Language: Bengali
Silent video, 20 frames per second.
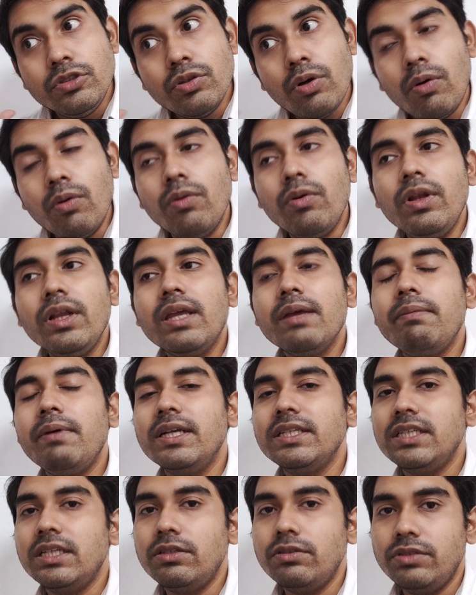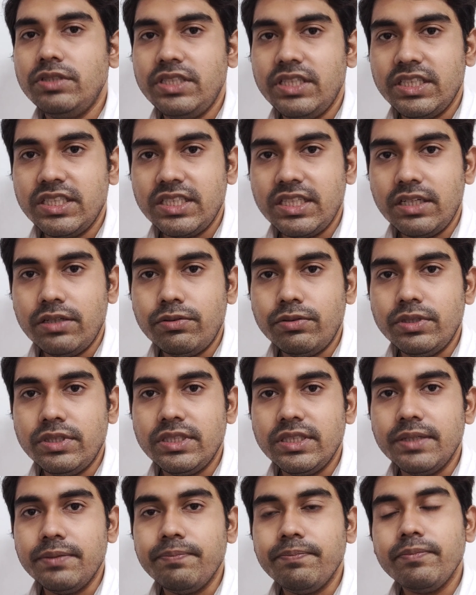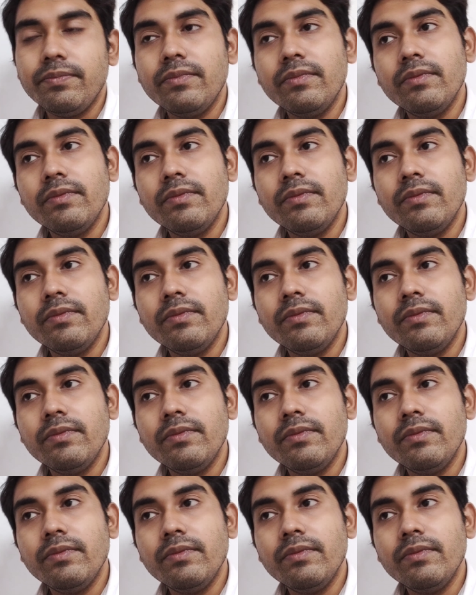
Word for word: জঙ্গলকে বাঁচানোর চেষ্টা করছে